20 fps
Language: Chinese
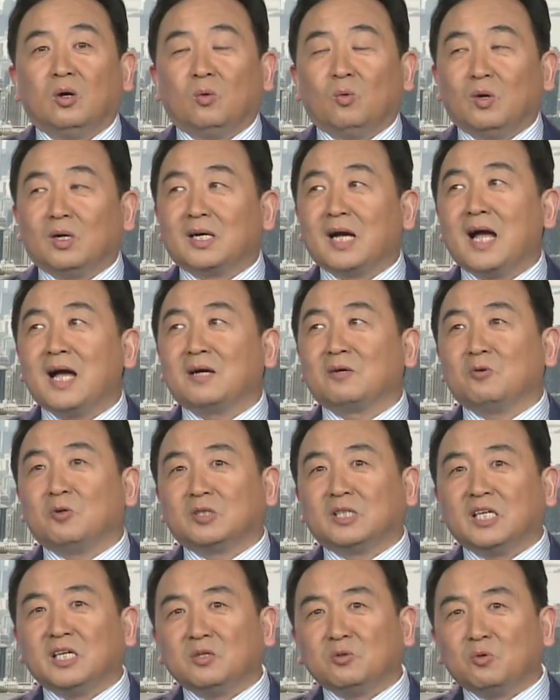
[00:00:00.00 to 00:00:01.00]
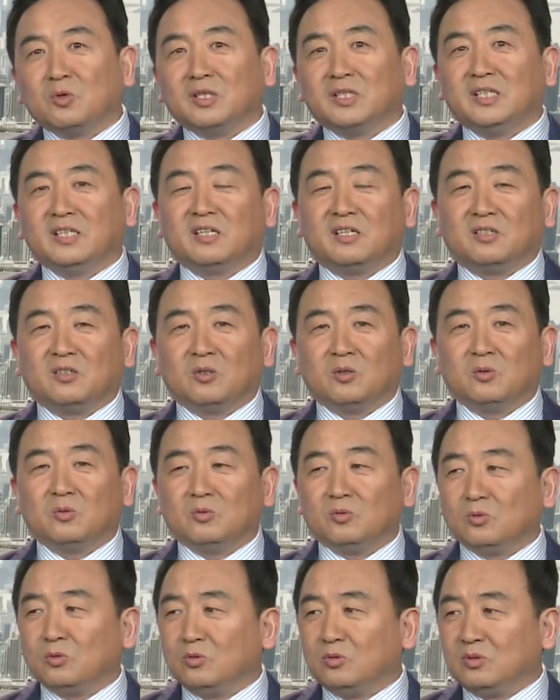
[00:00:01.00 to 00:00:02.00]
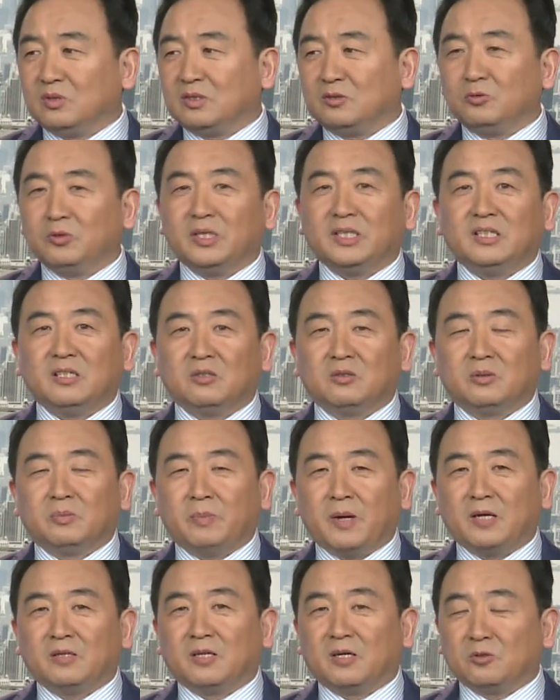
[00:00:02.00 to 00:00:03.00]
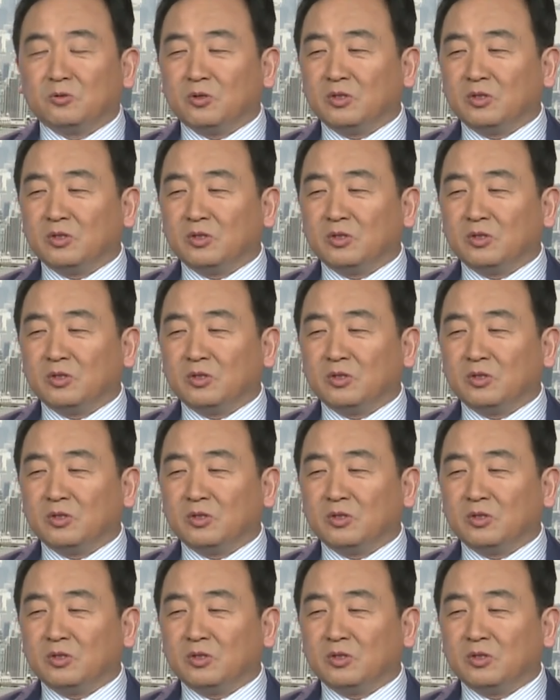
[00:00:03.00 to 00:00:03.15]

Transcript: 我看过、听过一耳朵 radio 的报道，